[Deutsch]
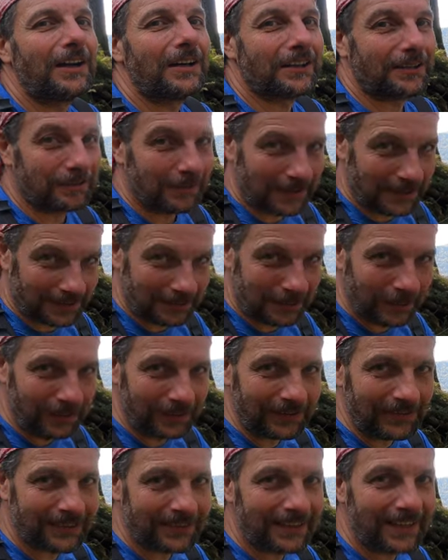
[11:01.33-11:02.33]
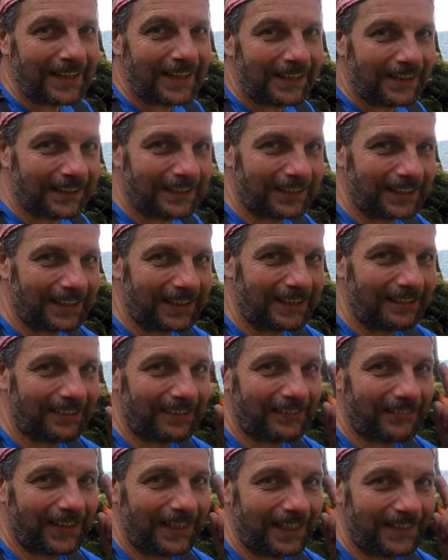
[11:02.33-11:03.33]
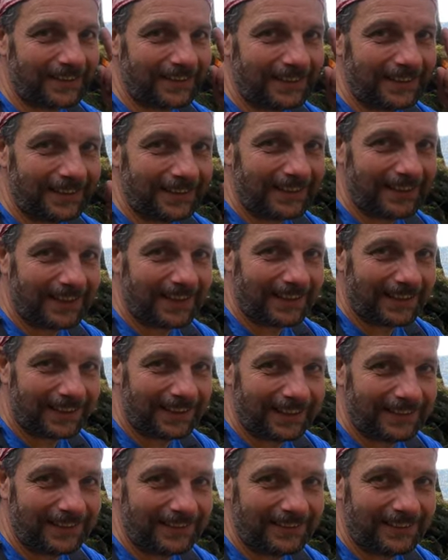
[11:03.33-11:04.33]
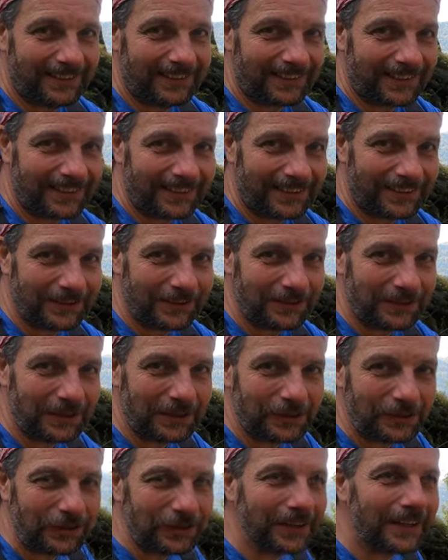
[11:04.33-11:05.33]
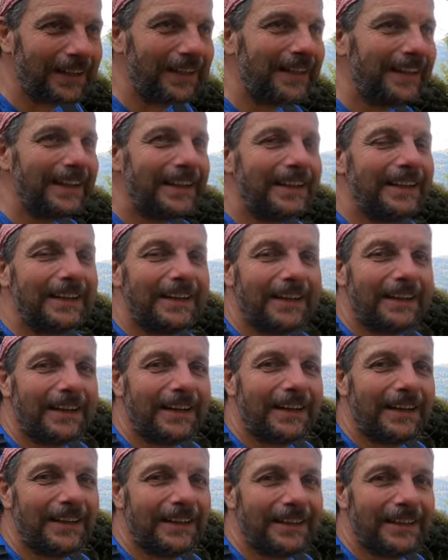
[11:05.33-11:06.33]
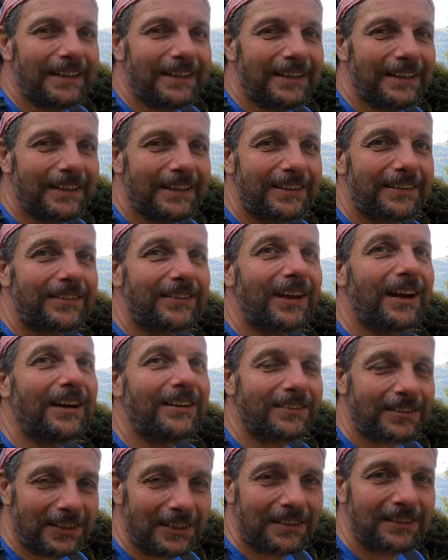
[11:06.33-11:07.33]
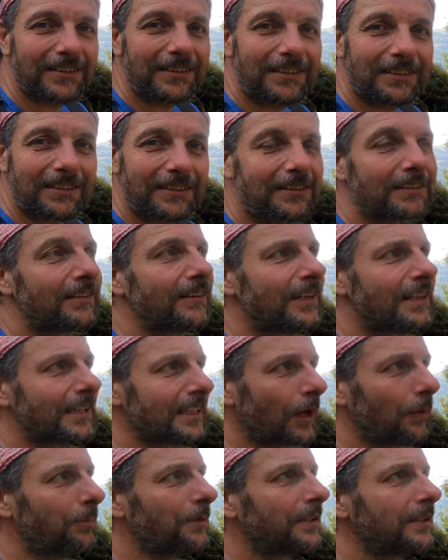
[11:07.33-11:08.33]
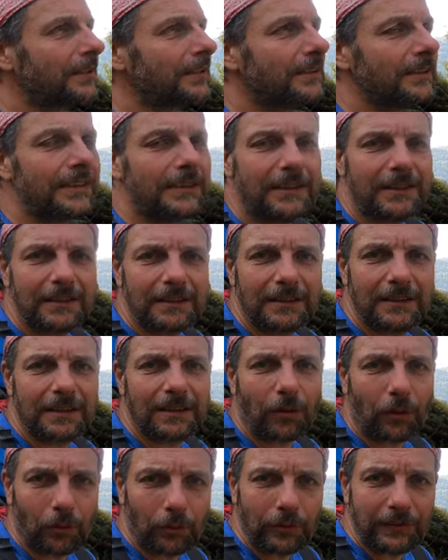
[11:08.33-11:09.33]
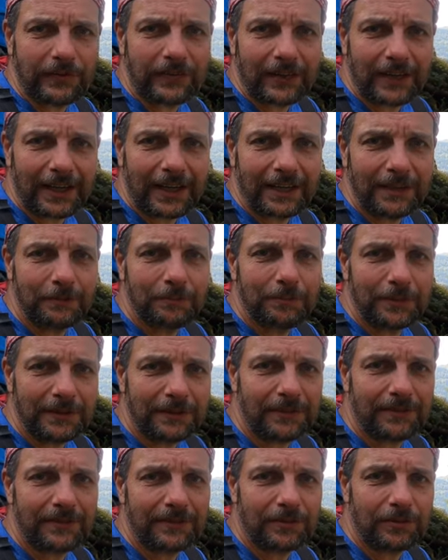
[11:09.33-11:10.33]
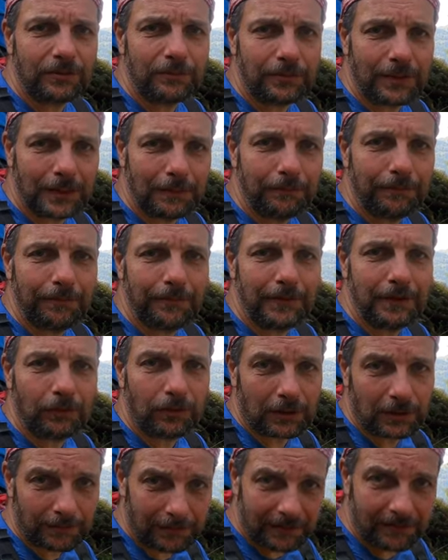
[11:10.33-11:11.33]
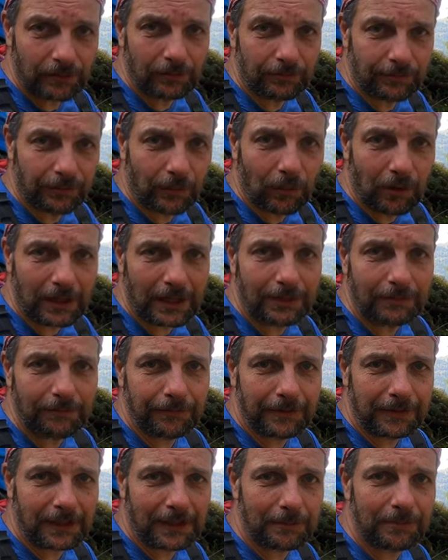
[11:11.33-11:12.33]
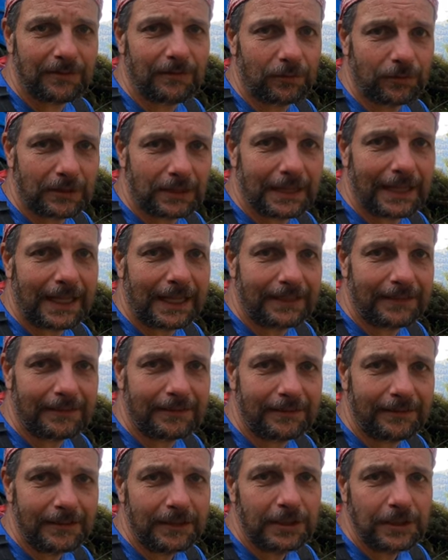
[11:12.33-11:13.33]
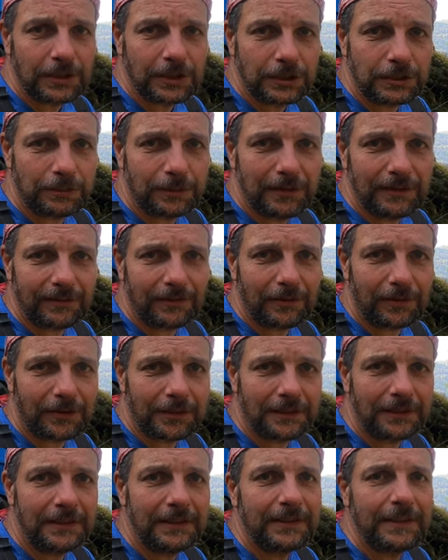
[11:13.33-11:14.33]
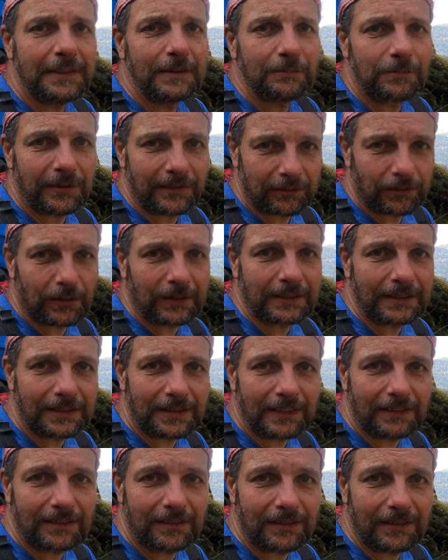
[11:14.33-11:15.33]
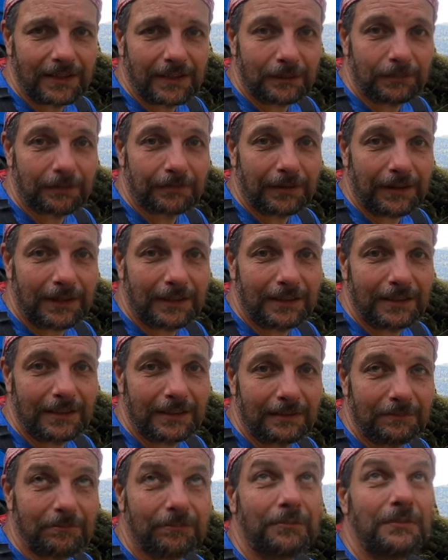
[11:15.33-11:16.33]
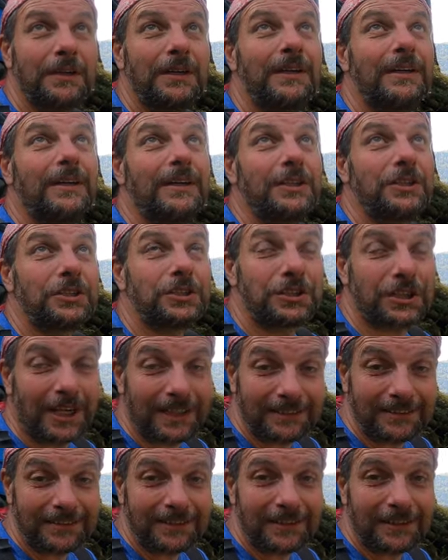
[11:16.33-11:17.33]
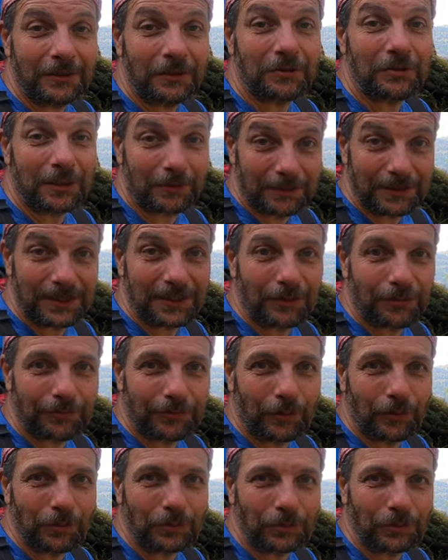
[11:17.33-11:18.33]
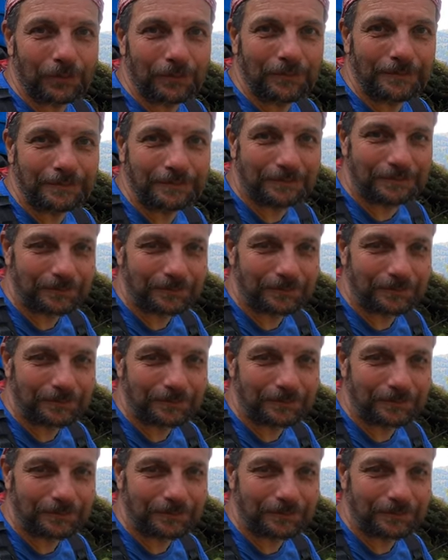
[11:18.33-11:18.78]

Jetzt mache ich ein Päuschen und dann geht es weiter in die Richtung da hoch. Äh, ja, es geht jetzt, glaube ich, den Großteil bis zum Gipfel oder bis zum Vorgipfel. Da gibt es noch ein kleines Spießhorn. Bis dorthin geht es in jedem Fall im Schatten und da bin ich auch froh drum.